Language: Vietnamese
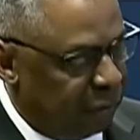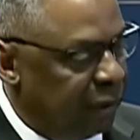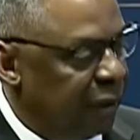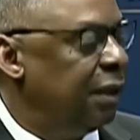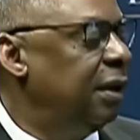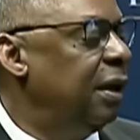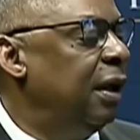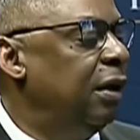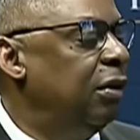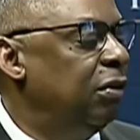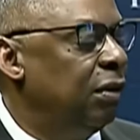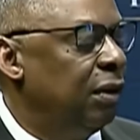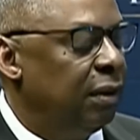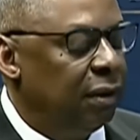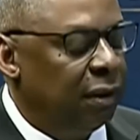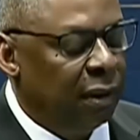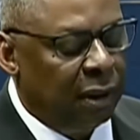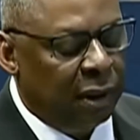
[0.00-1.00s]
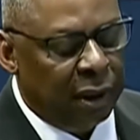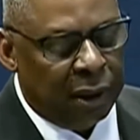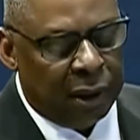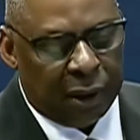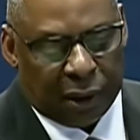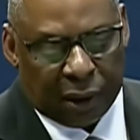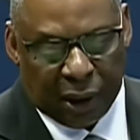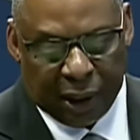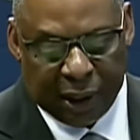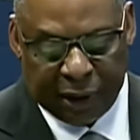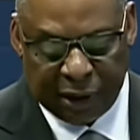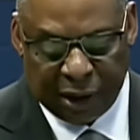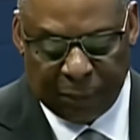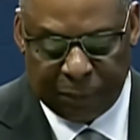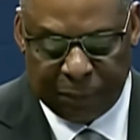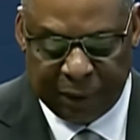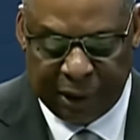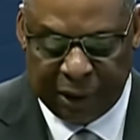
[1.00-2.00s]
Ông ấy nhắc lại rằng Bộ trưởng Quốc
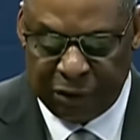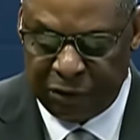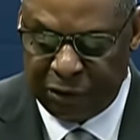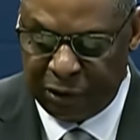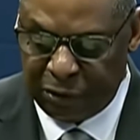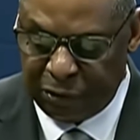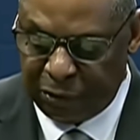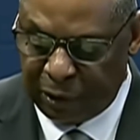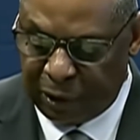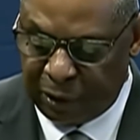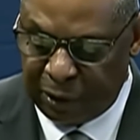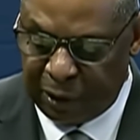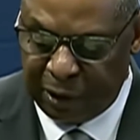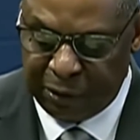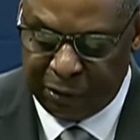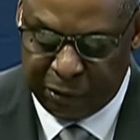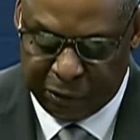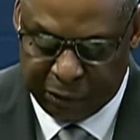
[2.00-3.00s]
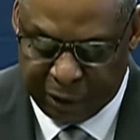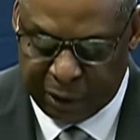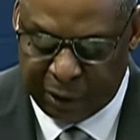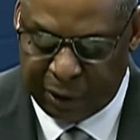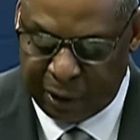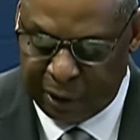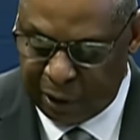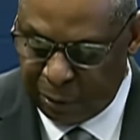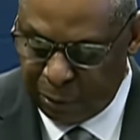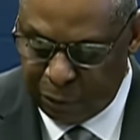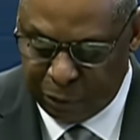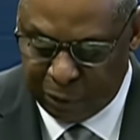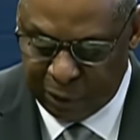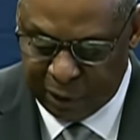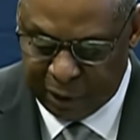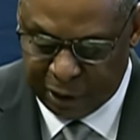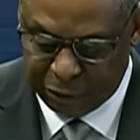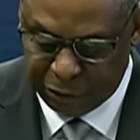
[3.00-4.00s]
phòng Hoa Kỳ Lloyd Austin đã gọi việc làm
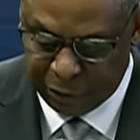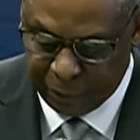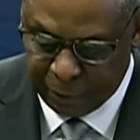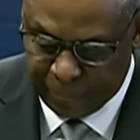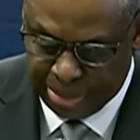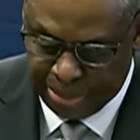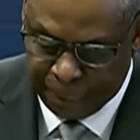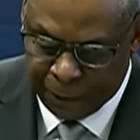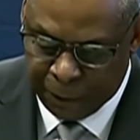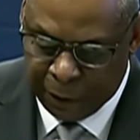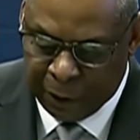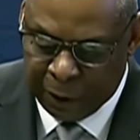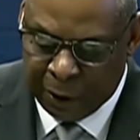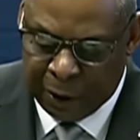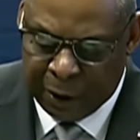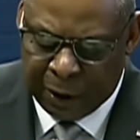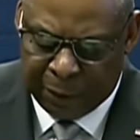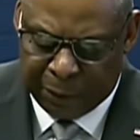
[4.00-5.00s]
cạn kiệt nước Nga là mục tiêu